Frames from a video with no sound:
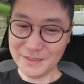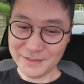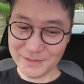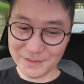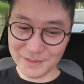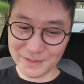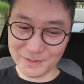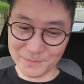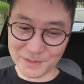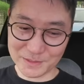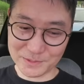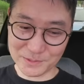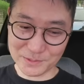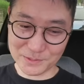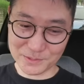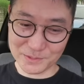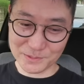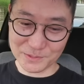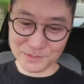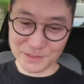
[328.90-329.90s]
ね、まあちょっ
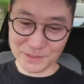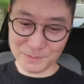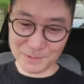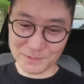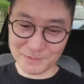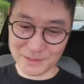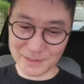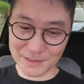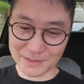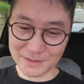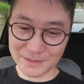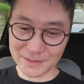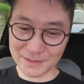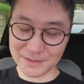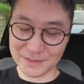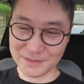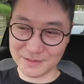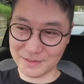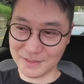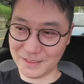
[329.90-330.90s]
とその手間はあった
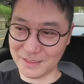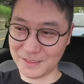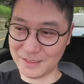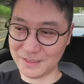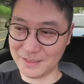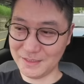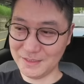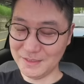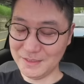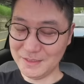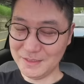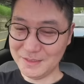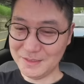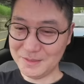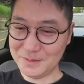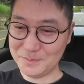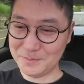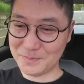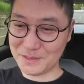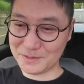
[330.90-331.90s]
んですが、
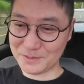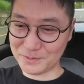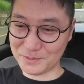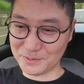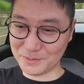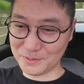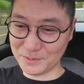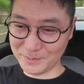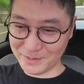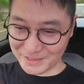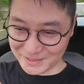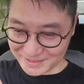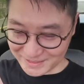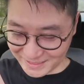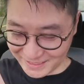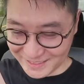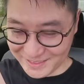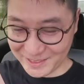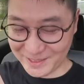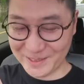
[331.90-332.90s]
まあ、ちょっとごめんなさ
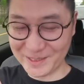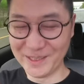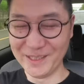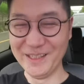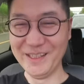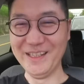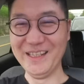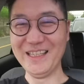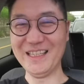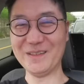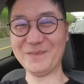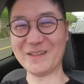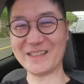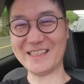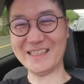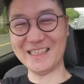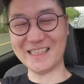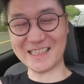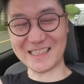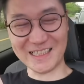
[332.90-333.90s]
い、ちょっとやっぱ
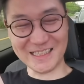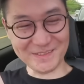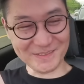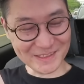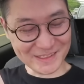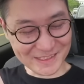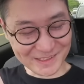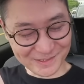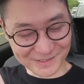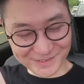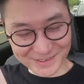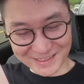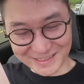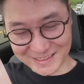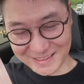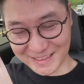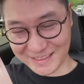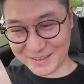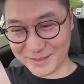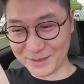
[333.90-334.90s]
気が変わりまして、ごめんな
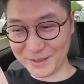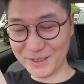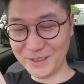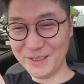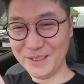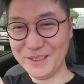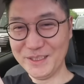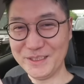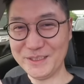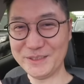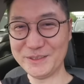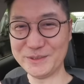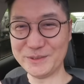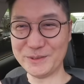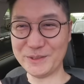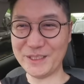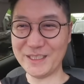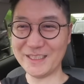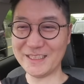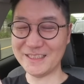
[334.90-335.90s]
さいとい
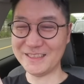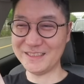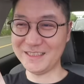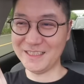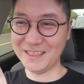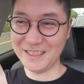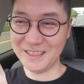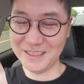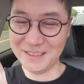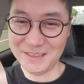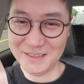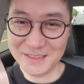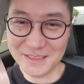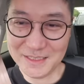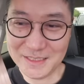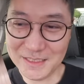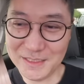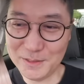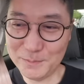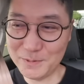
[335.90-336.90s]
うお話で、ね、
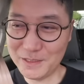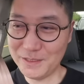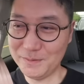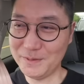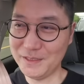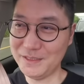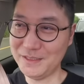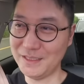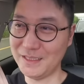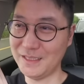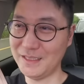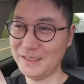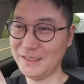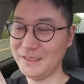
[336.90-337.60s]
書いてもらいました。